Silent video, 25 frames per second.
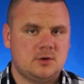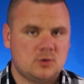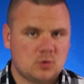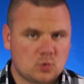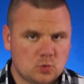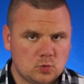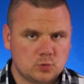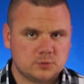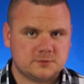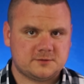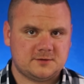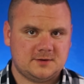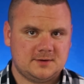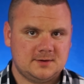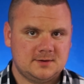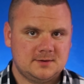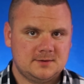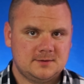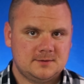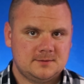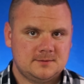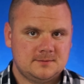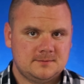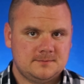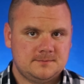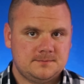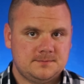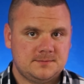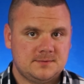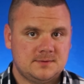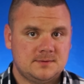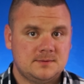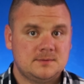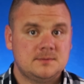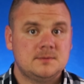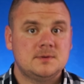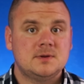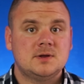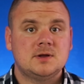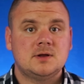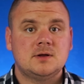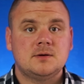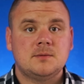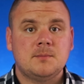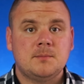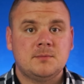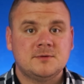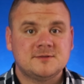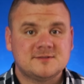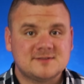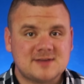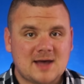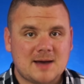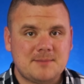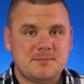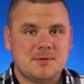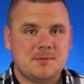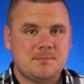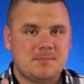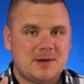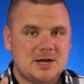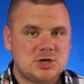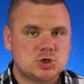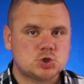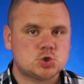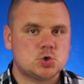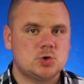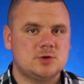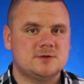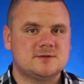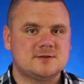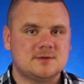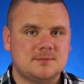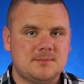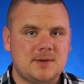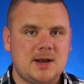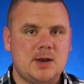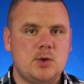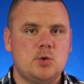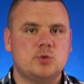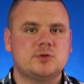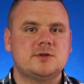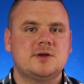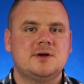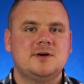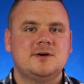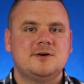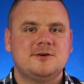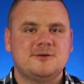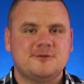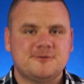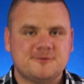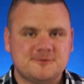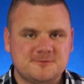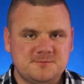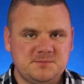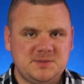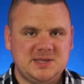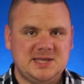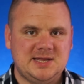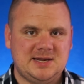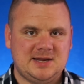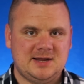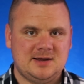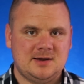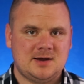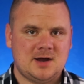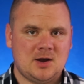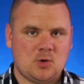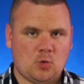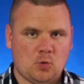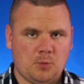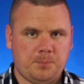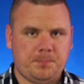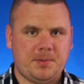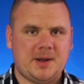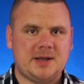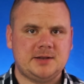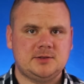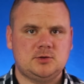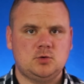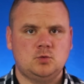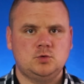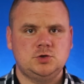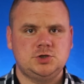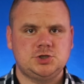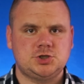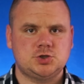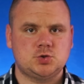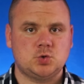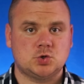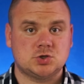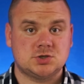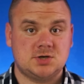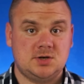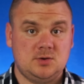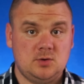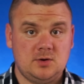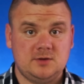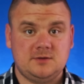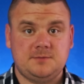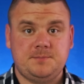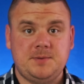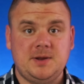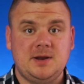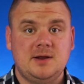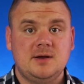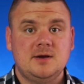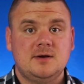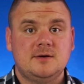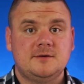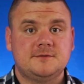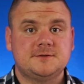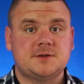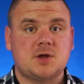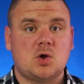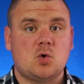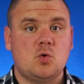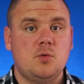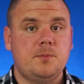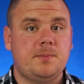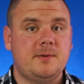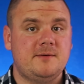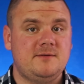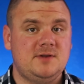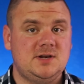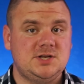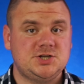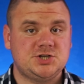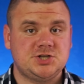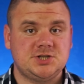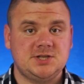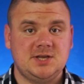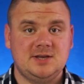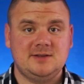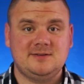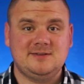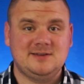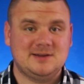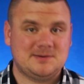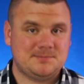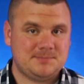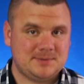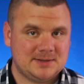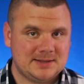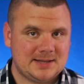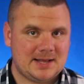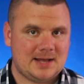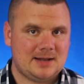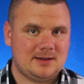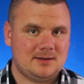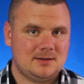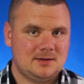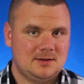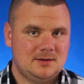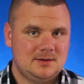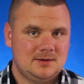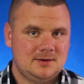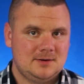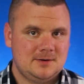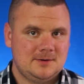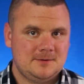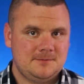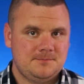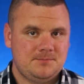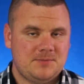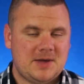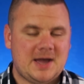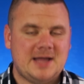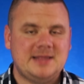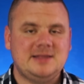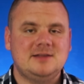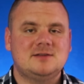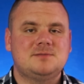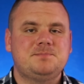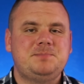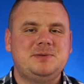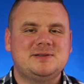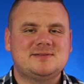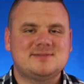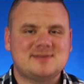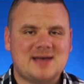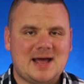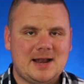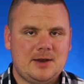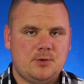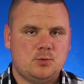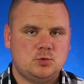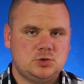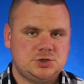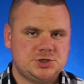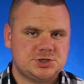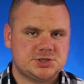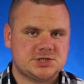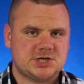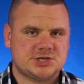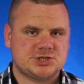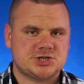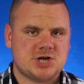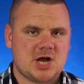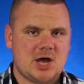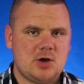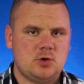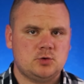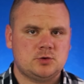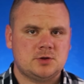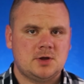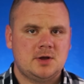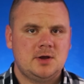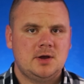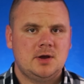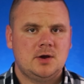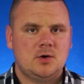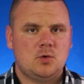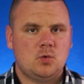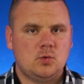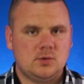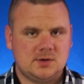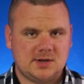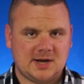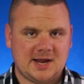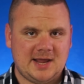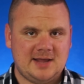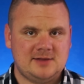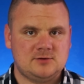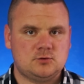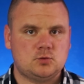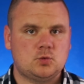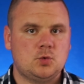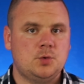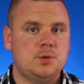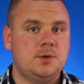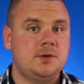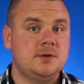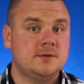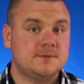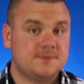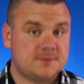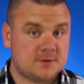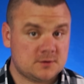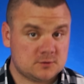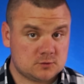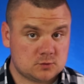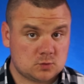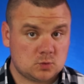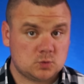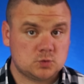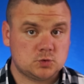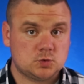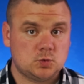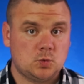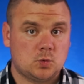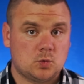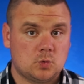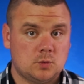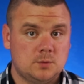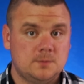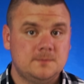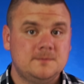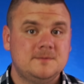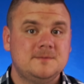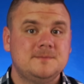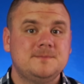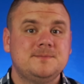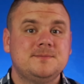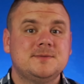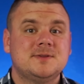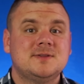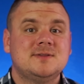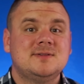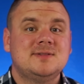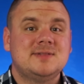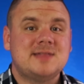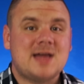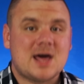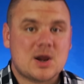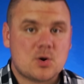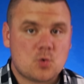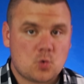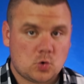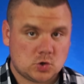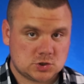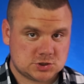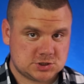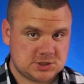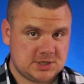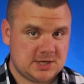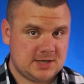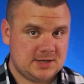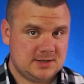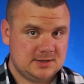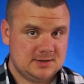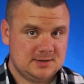грузы. Самый большой самолет в мире оккупанты уничтожили. Ну а теперь второй по величине терминал. Они специально уничтожают украинскую инфраструктуру. Нарочно.